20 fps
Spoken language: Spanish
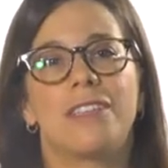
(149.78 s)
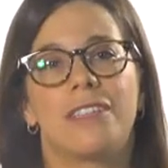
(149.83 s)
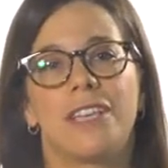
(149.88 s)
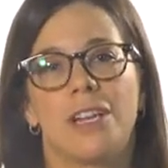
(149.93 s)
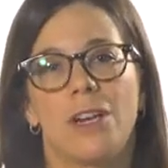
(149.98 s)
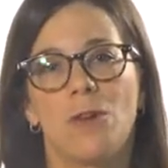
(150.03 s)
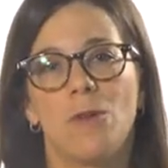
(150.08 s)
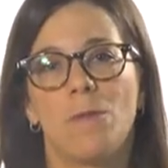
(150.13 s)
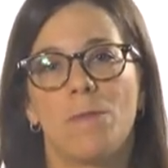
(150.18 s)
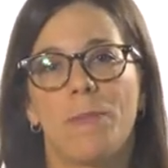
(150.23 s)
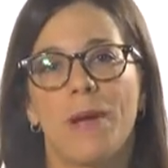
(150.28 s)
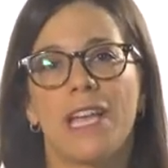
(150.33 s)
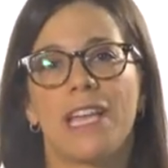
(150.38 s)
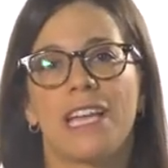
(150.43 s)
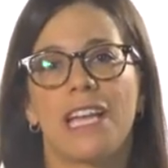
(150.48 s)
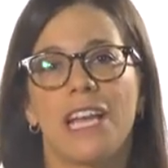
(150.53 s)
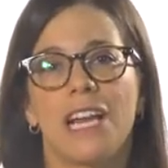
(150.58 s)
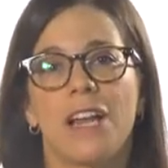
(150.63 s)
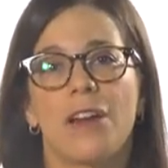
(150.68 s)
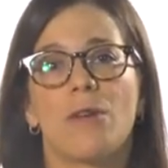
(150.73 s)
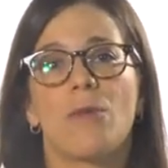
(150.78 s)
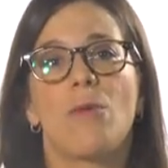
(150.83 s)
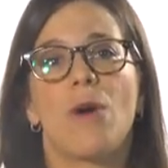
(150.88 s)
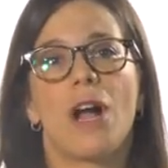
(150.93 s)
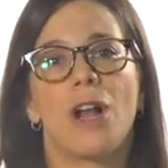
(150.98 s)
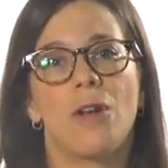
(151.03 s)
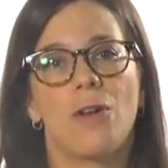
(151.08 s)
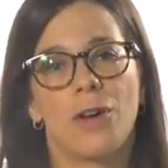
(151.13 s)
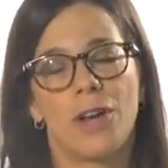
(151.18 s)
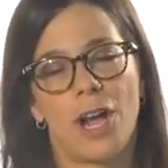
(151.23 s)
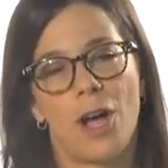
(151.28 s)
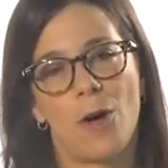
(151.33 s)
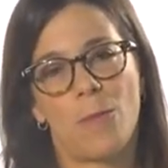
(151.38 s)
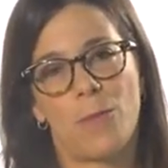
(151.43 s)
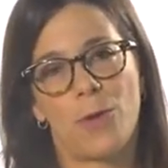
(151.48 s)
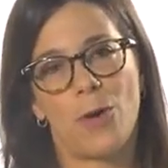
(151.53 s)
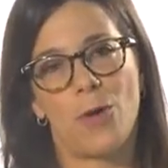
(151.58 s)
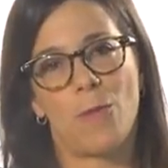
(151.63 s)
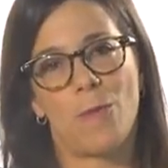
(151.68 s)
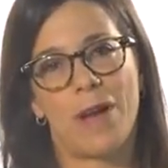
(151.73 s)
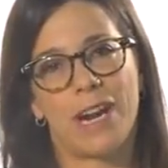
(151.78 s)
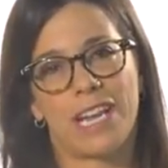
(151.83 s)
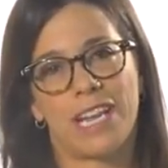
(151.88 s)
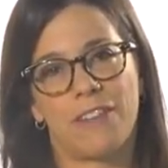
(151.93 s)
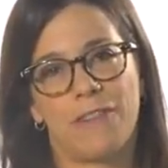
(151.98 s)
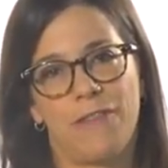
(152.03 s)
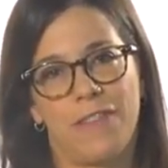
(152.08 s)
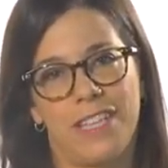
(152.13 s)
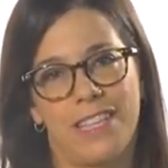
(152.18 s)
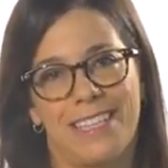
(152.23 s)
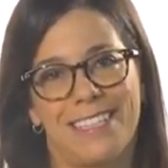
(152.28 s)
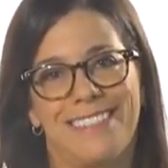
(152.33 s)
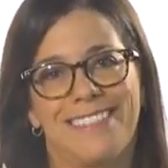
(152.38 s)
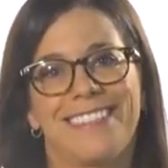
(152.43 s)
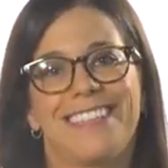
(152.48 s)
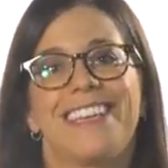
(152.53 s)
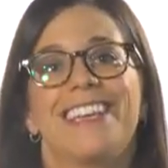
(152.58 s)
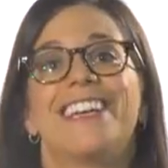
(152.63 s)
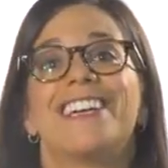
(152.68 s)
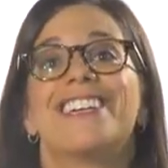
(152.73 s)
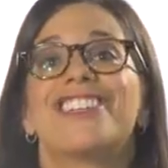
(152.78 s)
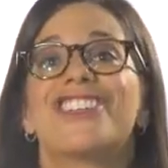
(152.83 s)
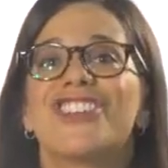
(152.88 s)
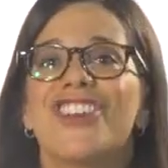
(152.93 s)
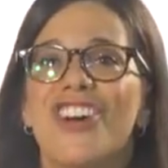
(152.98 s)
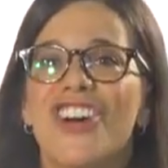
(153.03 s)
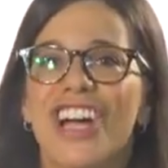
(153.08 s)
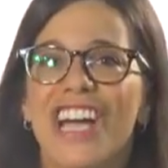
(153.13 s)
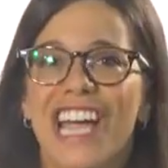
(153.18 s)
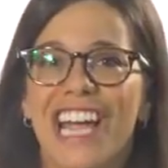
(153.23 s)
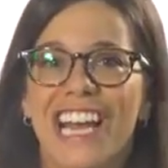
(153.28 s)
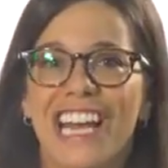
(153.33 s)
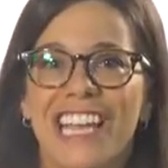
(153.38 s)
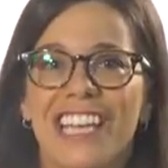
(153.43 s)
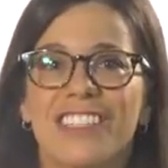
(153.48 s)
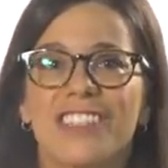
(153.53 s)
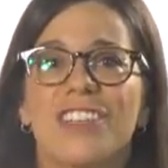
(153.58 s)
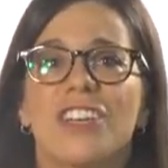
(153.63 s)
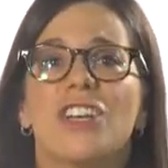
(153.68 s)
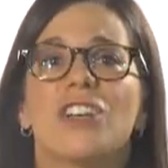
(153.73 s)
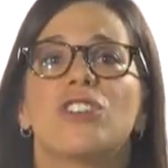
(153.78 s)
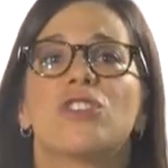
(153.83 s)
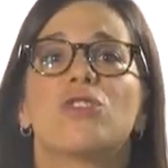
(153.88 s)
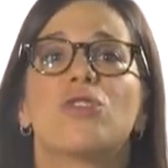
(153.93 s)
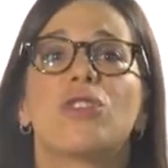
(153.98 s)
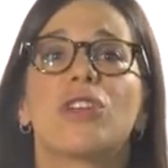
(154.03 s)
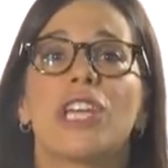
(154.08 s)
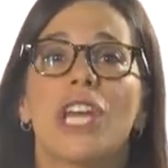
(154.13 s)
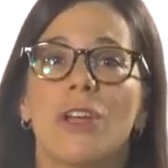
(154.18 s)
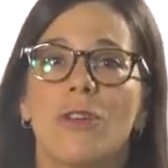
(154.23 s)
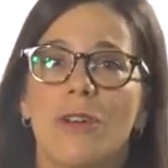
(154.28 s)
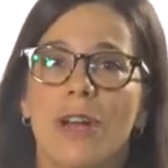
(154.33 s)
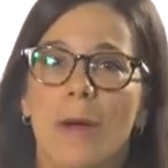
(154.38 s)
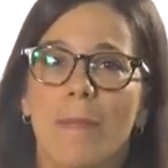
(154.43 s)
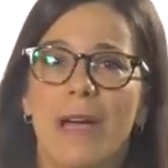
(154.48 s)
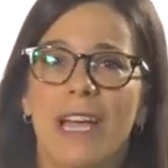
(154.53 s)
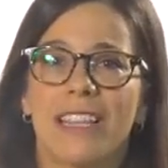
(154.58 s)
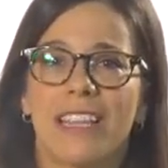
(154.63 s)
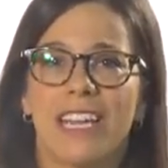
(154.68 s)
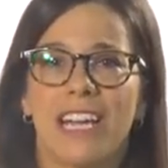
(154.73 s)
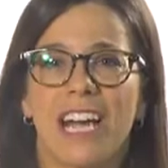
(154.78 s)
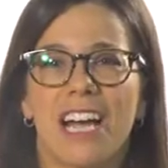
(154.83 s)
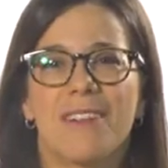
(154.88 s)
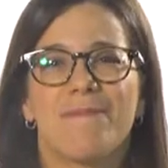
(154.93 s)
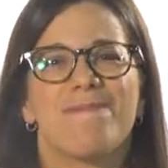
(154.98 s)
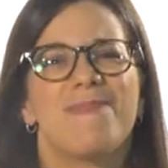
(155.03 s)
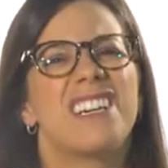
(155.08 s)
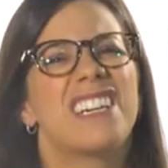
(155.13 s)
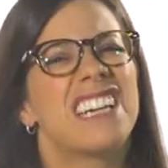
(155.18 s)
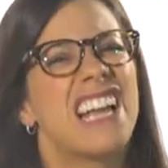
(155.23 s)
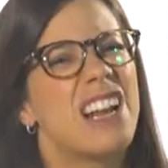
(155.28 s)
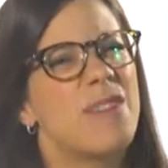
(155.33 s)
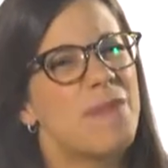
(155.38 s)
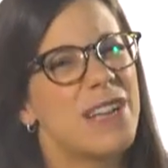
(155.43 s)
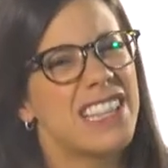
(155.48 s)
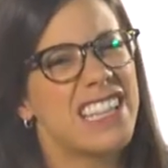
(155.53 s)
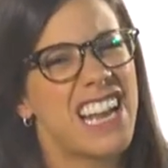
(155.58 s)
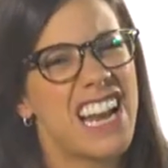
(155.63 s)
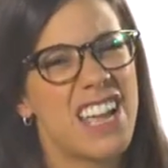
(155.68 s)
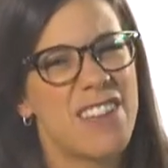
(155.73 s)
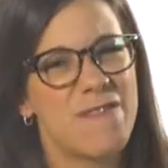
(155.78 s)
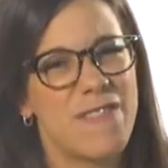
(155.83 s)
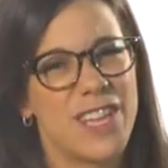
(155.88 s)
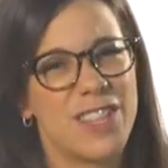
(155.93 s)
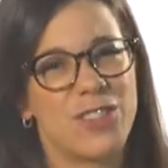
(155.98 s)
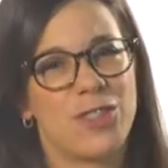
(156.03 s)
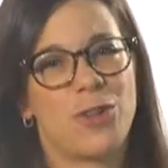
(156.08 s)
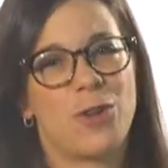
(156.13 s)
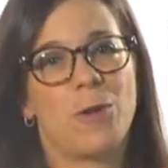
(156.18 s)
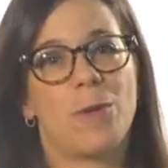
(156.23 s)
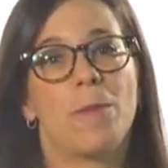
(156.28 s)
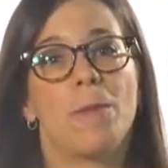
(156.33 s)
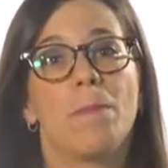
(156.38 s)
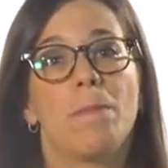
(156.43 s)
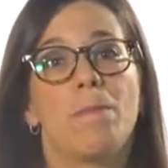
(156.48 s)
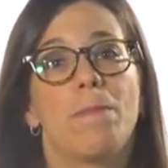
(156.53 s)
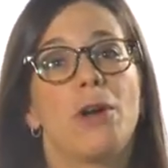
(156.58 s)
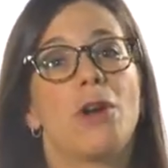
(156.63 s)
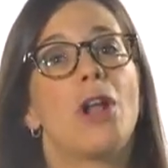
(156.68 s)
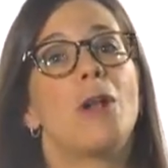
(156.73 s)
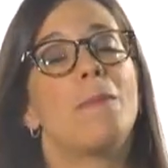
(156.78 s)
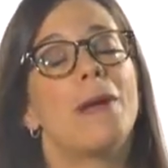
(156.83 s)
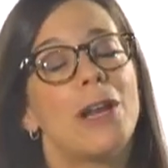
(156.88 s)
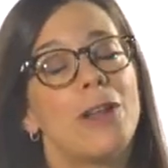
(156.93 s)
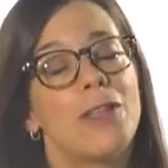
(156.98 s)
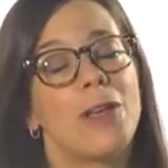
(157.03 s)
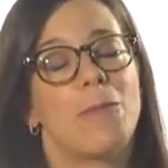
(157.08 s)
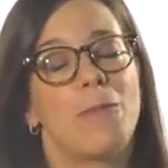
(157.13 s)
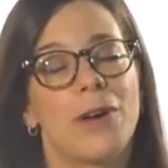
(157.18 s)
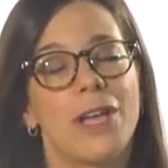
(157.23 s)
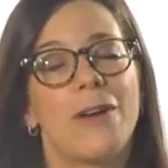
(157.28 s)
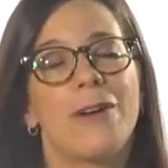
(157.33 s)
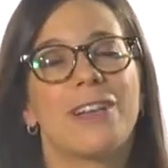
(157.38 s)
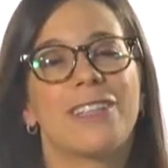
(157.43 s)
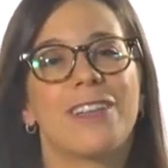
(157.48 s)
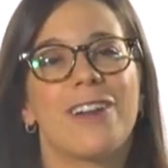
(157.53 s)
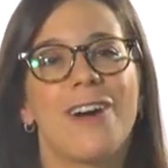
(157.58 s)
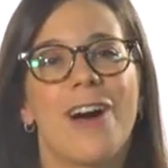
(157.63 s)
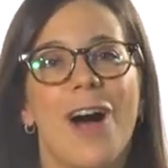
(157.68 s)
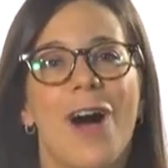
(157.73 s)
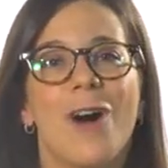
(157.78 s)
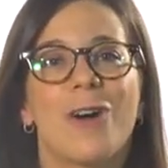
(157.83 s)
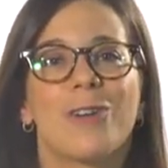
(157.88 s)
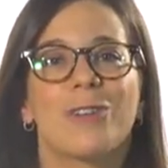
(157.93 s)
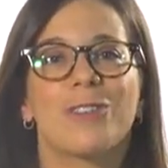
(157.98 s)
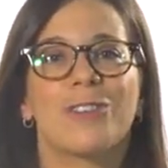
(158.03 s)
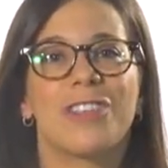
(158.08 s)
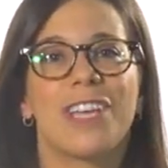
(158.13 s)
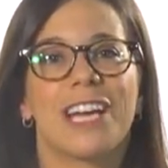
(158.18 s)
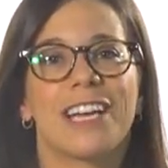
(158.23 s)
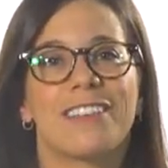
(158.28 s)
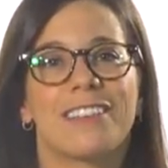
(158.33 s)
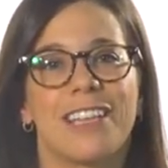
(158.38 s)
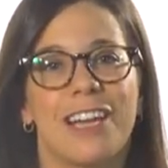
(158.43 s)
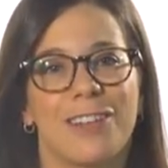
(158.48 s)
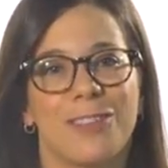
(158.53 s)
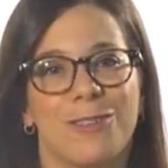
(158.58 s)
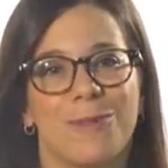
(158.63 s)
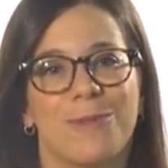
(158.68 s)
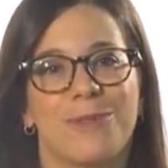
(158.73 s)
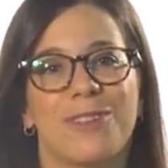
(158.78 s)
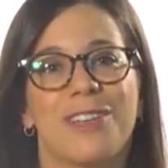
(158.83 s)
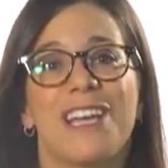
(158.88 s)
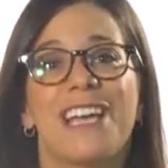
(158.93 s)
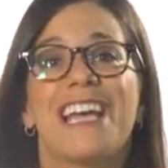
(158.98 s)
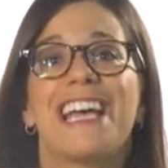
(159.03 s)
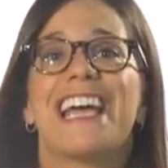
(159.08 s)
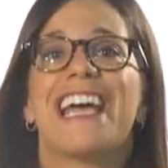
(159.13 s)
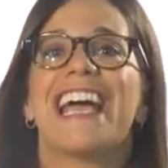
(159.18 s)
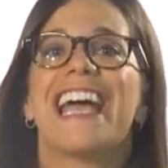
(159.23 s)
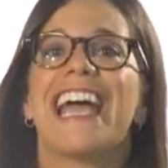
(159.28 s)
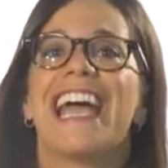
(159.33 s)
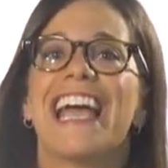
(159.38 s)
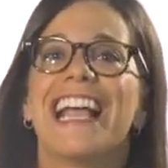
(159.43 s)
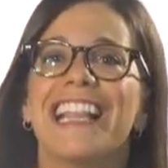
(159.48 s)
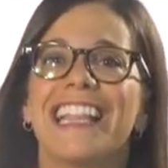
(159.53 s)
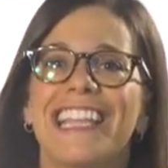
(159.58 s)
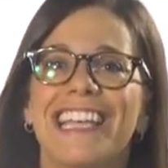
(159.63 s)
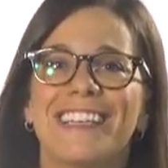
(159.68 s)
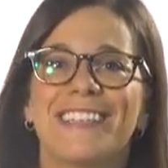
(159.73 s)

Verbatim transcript: si tienes un painkiller o has logrado product market fit? Sean Ellis sugiere una métrica, realmente la inventó, pero al menos después de haber trabajado con 100 startups. Él